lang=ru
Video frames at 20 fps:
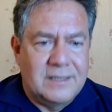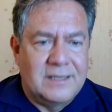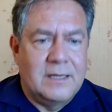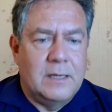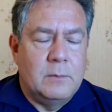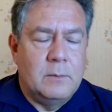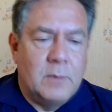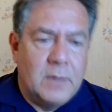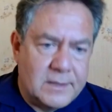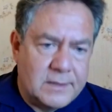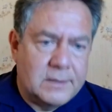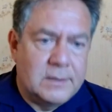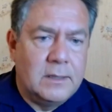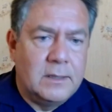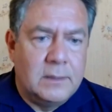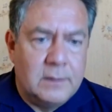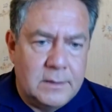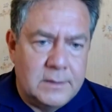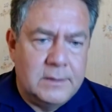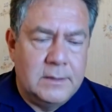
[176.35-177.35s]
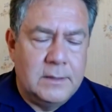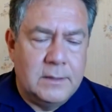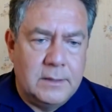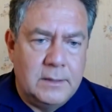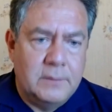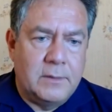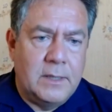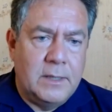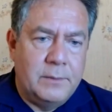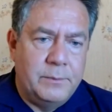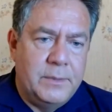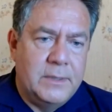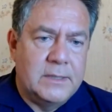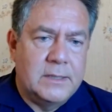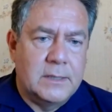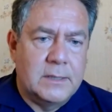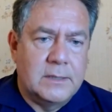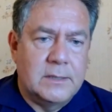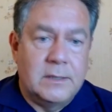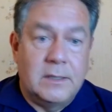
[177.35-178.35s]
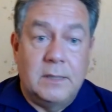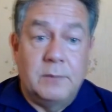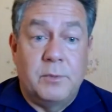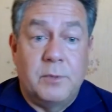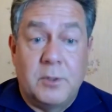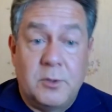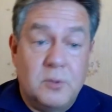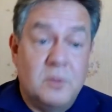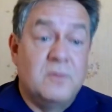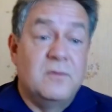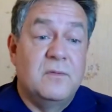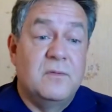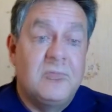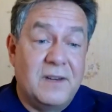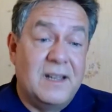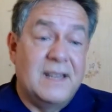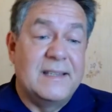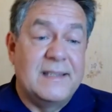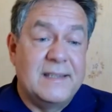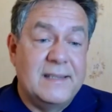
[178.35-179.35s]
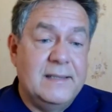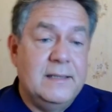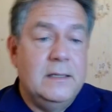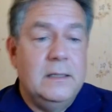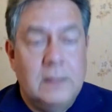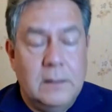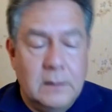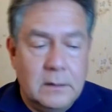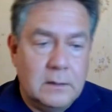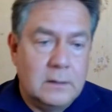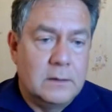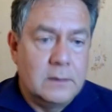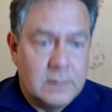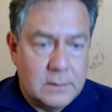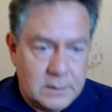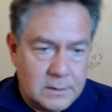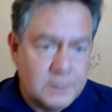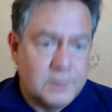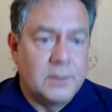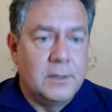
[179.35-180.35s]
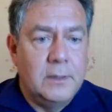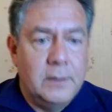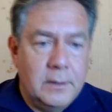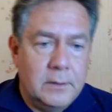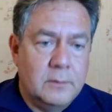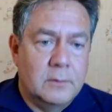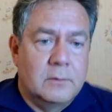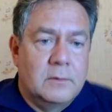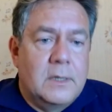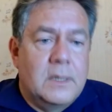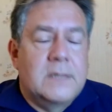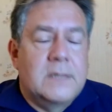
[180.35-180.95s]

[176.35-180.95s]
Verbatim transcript: Самая отсталая из всех европейских стран. Причем в разы, к сожалению.